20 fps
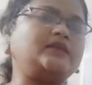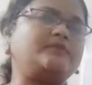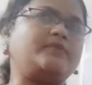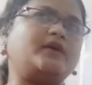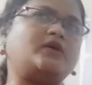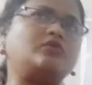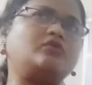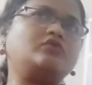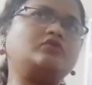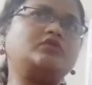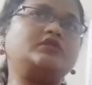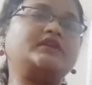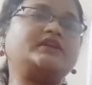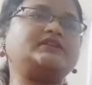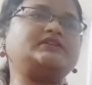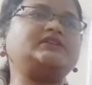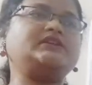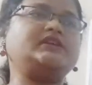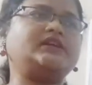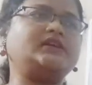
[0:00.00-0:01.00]
বা কোনো
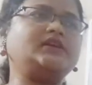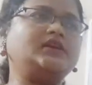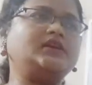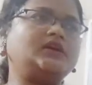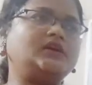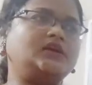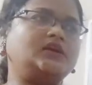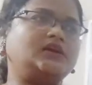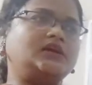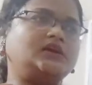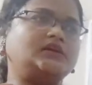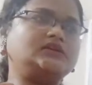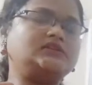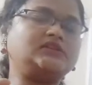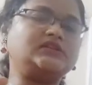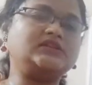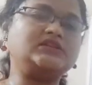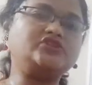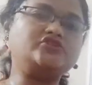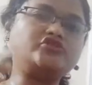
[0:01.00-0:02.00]
দেশের যে
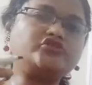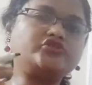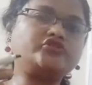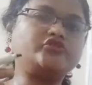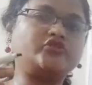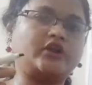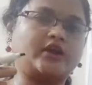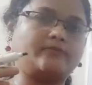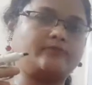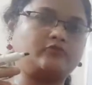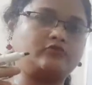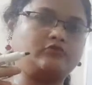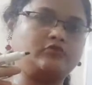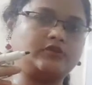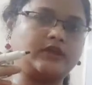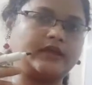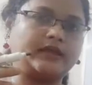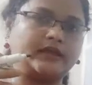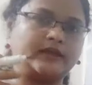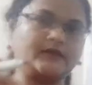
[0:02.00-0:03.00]
নিজস্ব নামগুলো
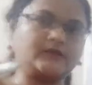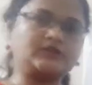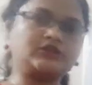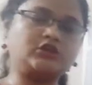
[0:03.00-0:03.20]
থাকে